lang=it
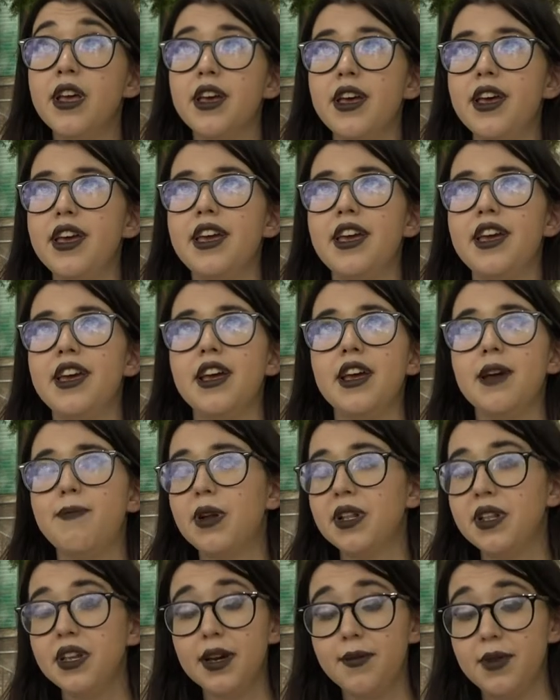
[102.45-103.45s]
E
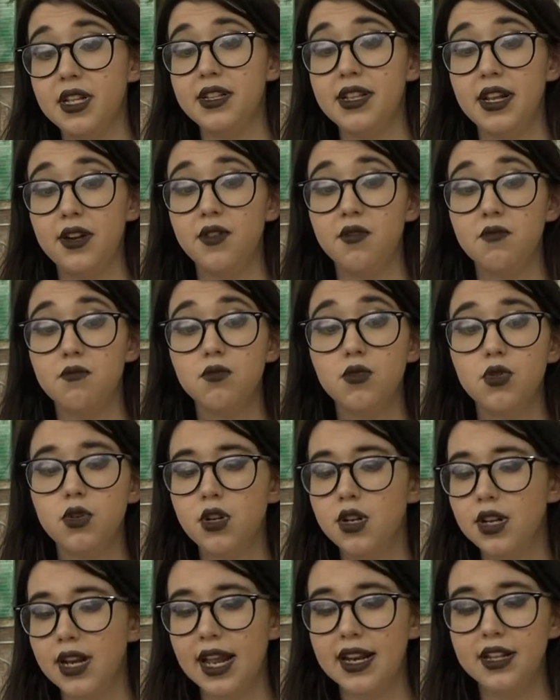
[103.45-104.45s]
praticamente
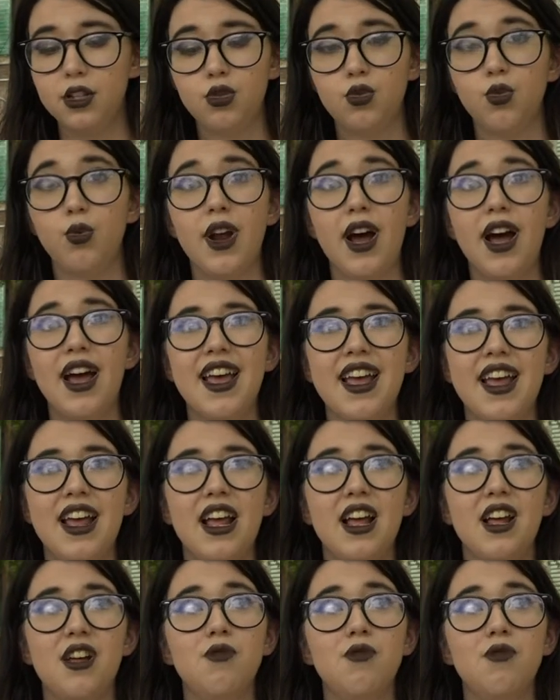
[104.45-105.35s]
la lettura è